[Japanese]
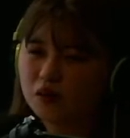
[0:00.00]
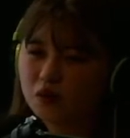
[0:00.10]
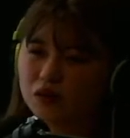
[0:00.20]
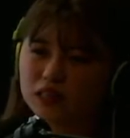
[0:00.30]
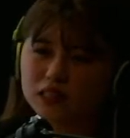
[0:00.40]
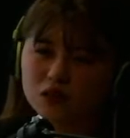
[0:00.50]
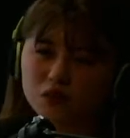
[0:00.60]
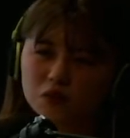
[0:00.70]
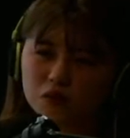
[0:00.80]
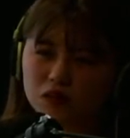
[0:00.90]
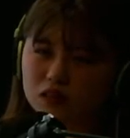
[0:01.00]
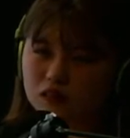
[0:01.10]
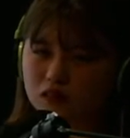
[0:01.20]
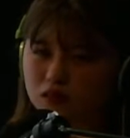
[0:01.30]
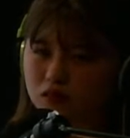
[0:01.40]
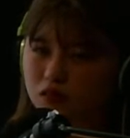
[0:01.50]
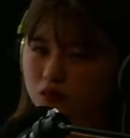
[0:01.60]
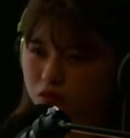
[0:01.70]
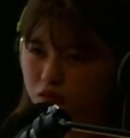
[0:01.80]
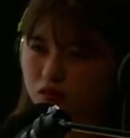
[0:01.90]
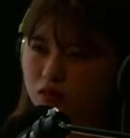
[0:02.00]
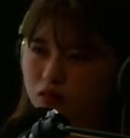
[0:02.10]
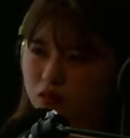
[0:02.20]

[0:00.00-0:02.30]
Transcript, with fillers: 同じトーンが続く曲